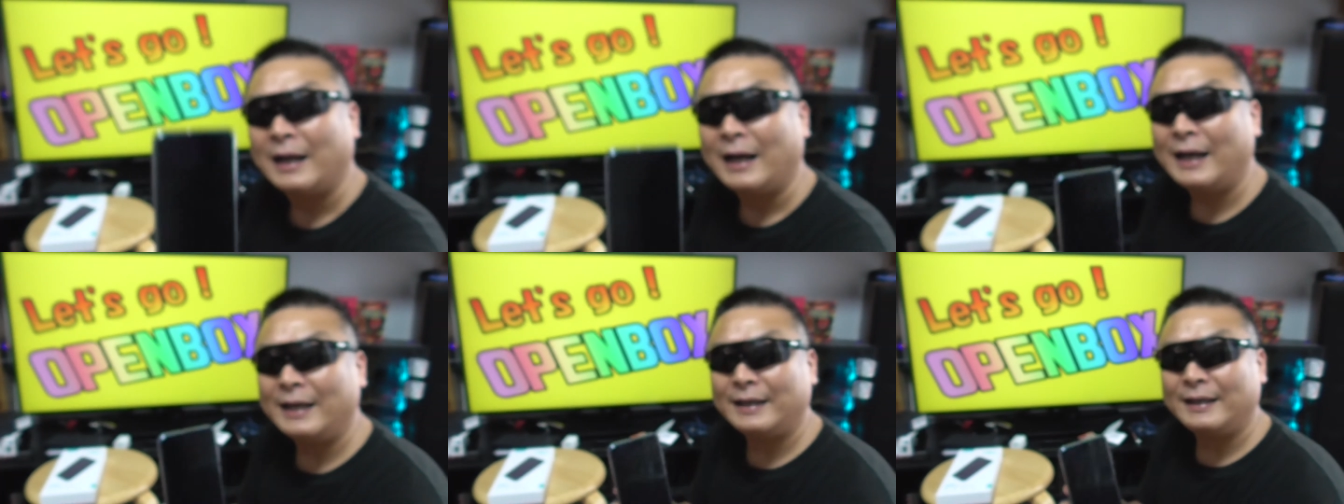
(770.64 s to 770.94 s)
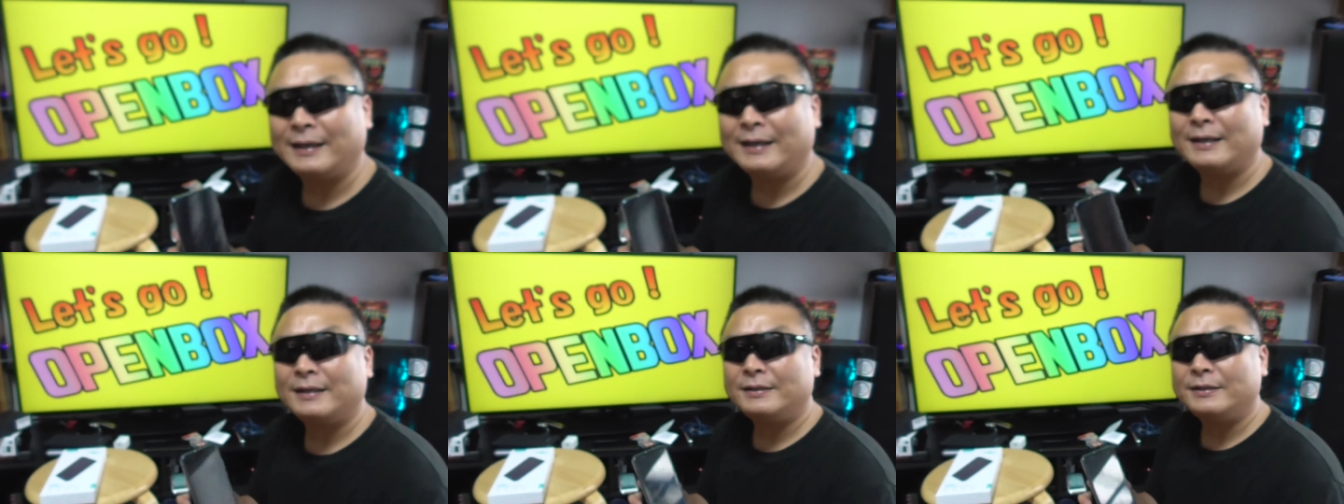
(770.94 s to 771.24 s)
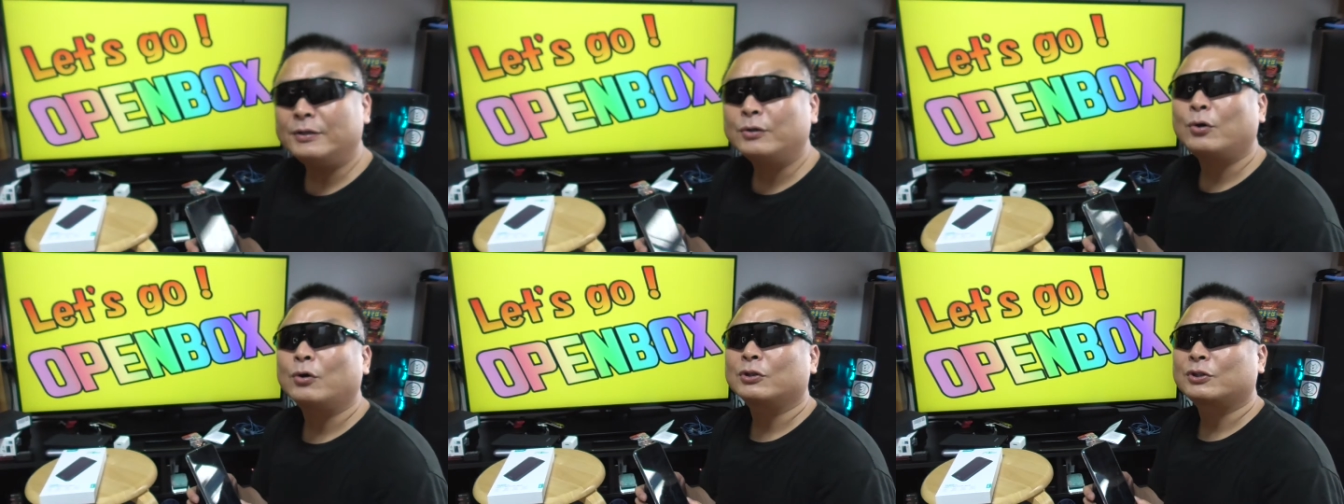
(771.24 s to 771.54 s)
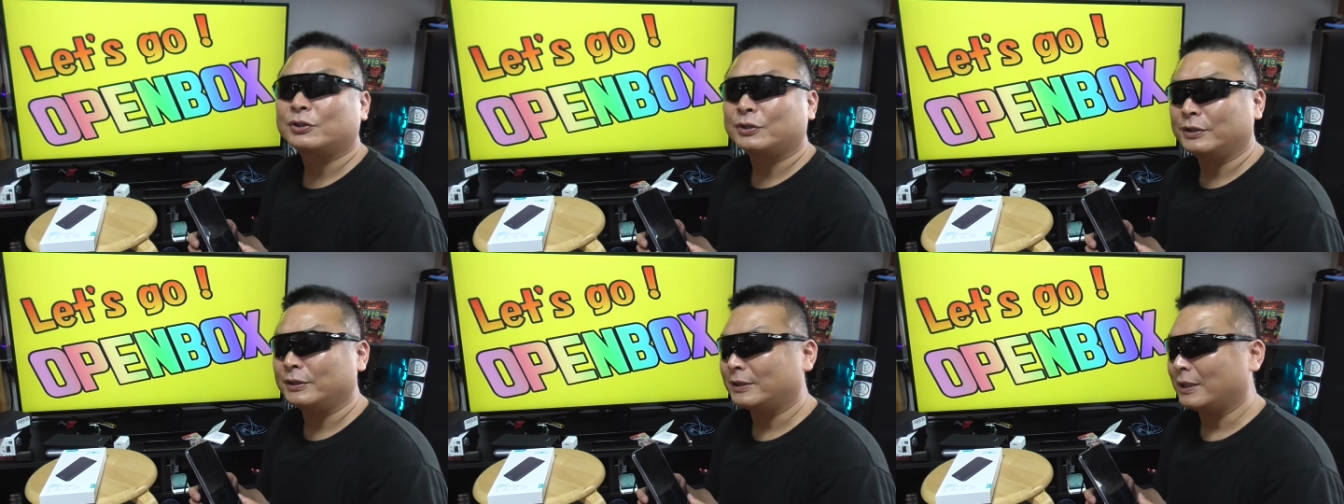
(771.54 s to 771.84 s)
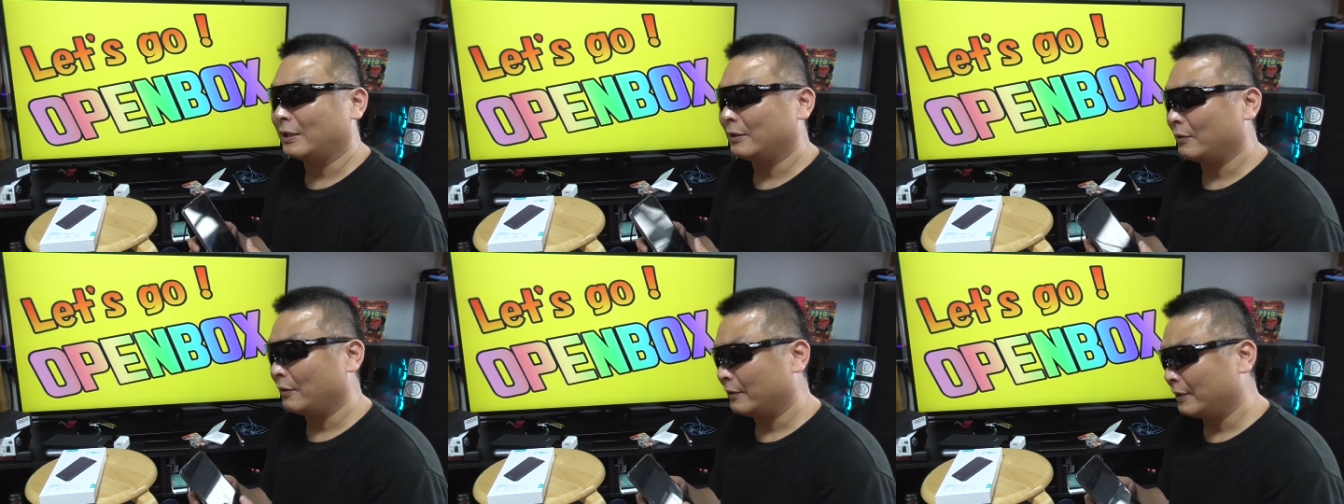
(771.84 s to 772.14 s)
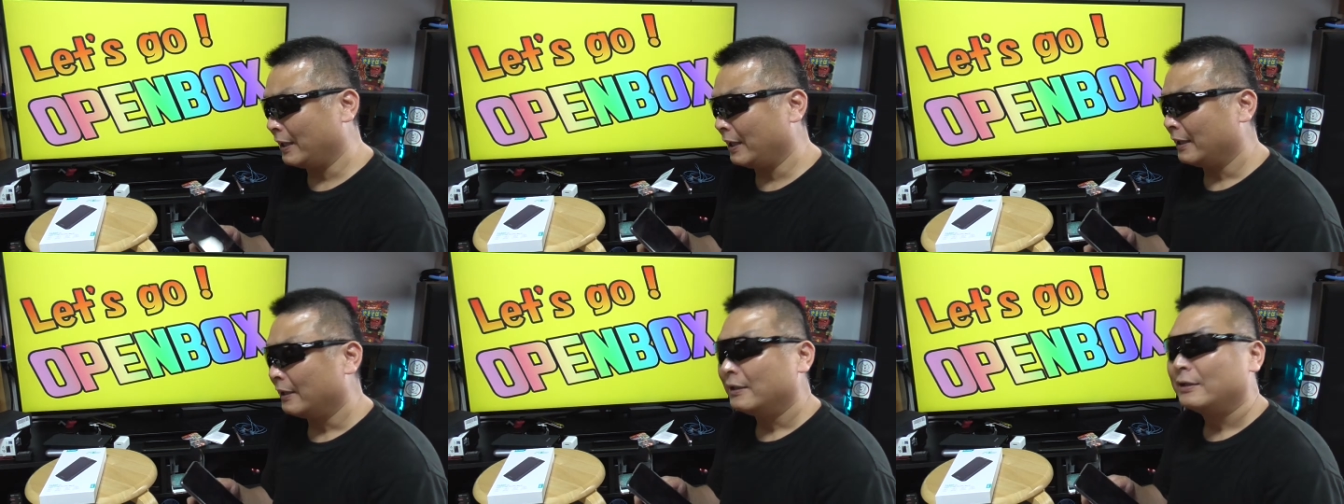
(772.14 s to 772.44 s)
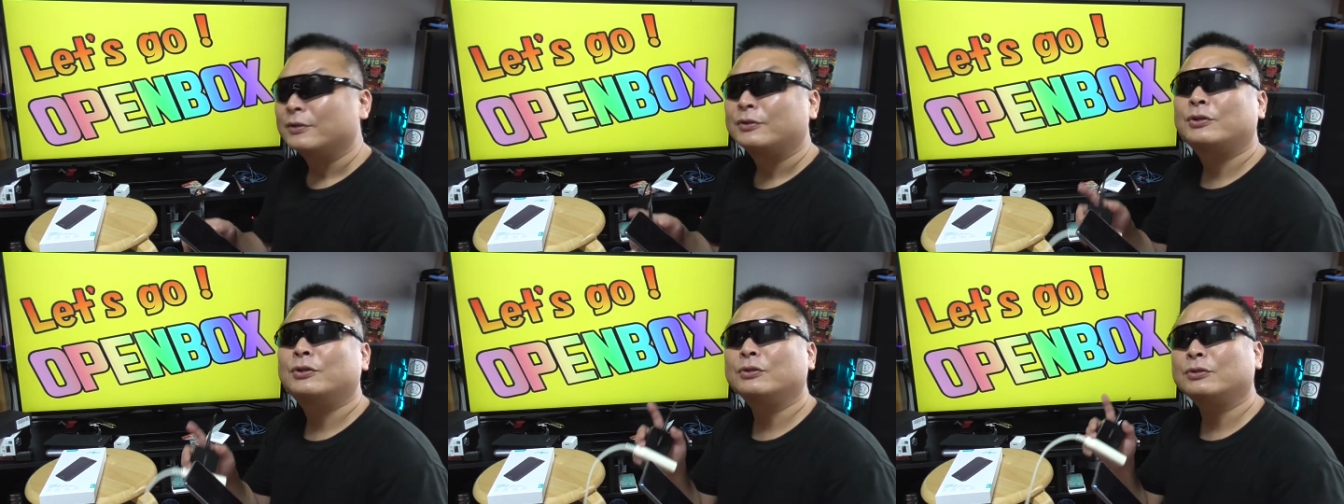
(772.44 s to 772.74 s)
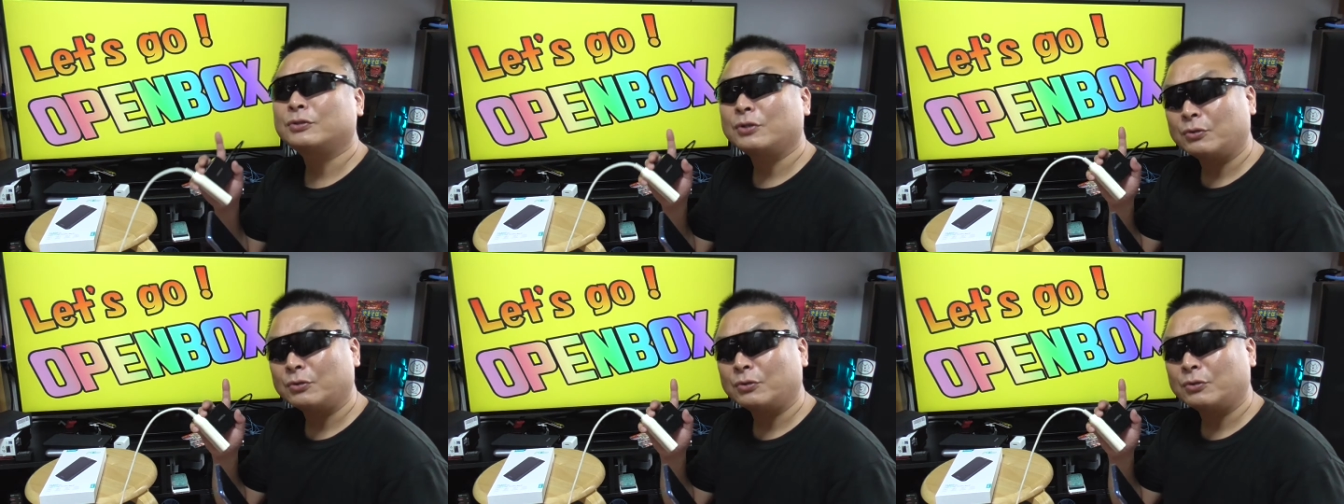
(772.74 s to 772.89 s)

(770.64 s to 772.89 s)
はい、えー、2個ついてるので急